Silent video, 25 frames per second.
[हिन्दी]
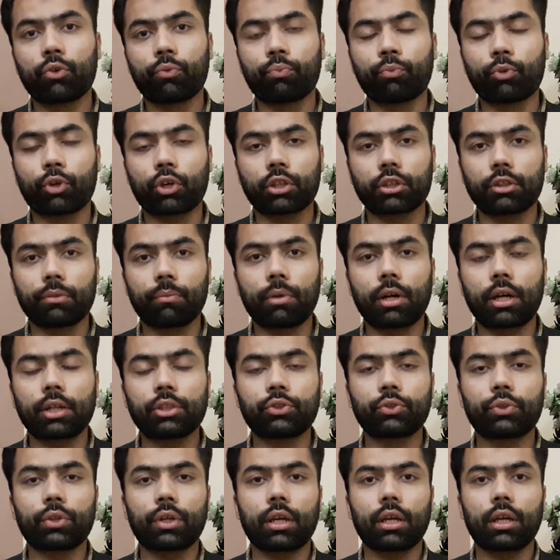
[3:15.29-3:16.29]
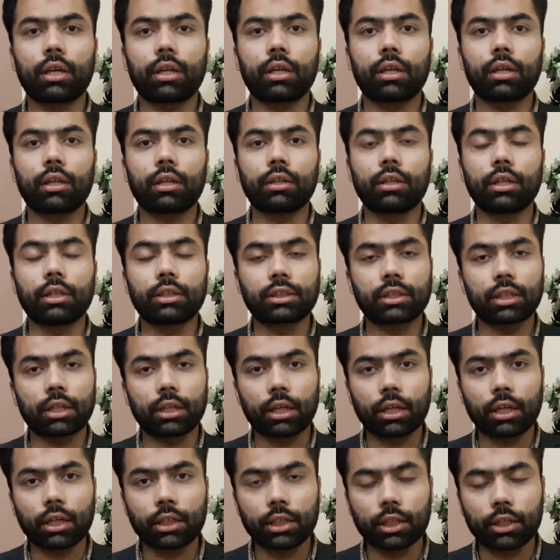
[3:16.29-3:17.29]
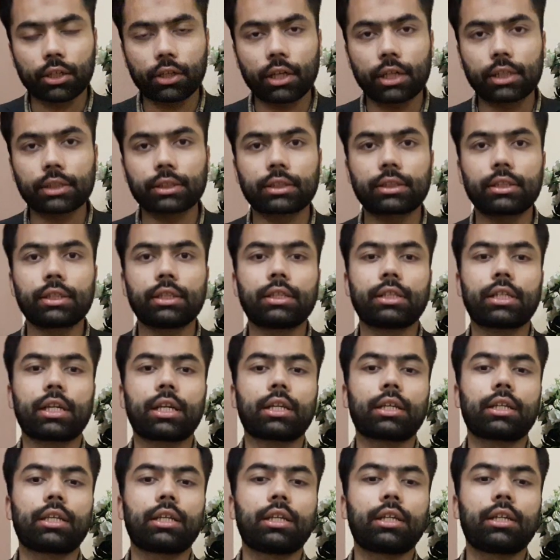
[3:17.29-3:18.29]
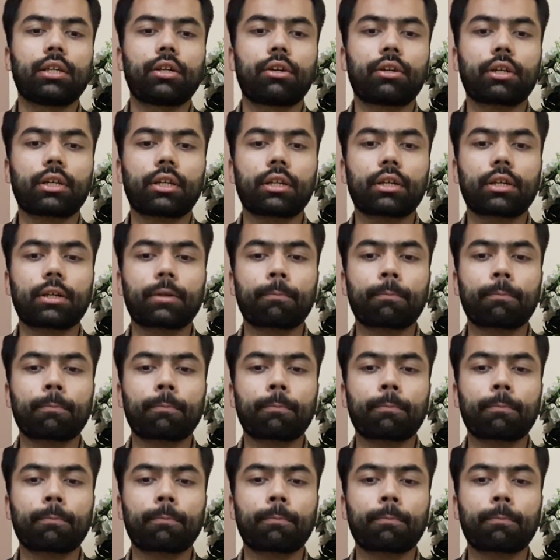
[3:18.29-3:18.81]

मुकदमा जो हैं दर्ज करने की दरख्वास्त दी जाएगी और